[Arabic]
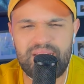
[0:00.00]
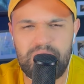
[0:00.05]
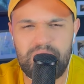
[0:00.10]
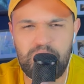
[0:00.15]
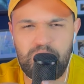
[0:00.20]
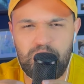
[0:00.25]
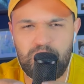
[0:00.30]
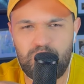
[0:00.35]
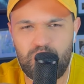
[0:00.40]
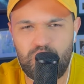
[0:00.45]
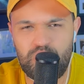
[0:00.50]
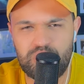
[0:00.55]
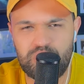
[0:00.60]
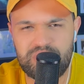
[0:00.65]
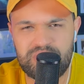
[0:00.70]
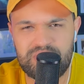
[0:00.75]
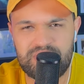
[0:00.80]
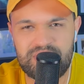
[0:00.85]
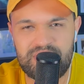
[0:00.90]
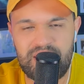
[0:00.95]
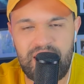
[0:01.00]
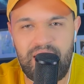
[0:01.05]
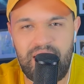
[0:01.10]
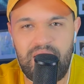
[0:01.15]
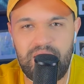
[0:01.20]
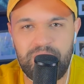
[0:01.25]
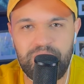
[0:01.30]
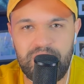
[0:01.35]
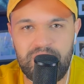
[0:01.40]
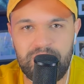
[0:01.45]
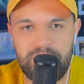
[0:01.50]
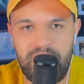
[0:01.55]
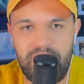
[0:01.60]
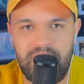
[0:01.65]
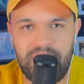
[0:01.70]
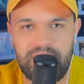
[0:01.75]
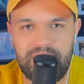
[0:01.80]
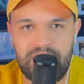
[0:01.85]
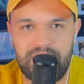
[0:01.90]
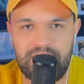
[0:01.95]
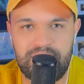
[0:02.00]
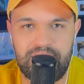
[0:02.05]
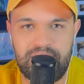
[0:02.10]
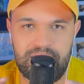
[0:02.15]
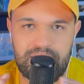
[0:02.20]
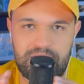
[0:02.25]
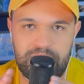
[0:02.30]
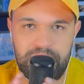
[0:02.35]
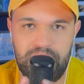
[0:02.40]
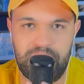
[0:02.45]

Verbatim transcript: موسخه بمعنى الكلمه